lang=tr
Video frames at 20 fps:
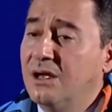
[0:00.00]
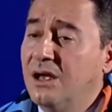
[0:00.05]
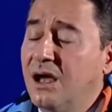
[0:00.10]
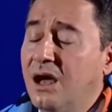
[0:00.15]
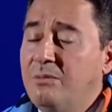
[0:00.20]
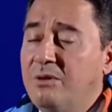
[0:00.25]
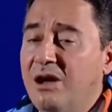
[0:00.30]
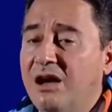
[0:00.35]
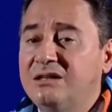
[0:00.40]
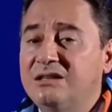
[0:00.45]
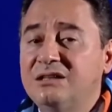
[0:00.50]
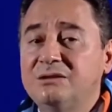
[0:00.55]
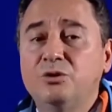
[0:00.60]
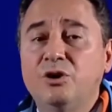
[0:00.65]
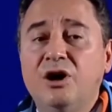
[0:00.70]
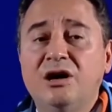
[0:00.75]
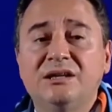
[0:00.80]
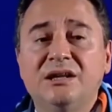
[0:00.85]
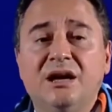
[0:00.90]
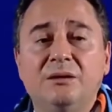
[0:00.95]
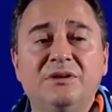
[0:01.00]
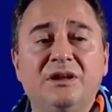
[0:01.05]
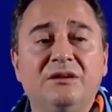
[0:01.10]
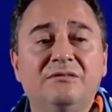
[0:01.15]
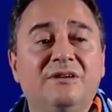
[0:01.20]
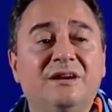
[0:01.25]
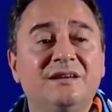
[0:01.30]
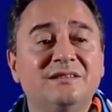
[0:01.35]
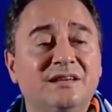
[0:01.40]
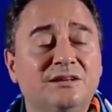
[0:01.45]
Ama artık bu hatamdan
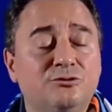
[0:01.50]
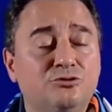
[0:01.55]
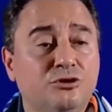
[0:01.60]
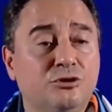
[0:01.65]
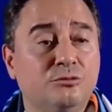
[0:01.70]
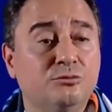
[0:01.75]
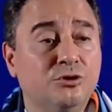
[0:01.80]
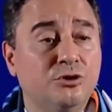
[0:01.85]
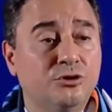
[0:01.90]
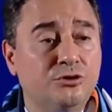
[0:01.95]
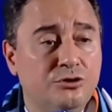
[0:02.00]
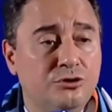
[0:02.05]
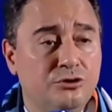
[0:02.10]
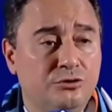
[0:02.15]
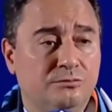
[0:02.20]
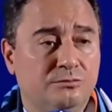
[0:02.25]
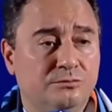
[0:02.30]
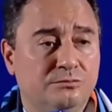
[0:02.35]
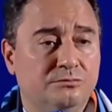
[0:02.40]
vazgeçiyorum. Dönüyorum.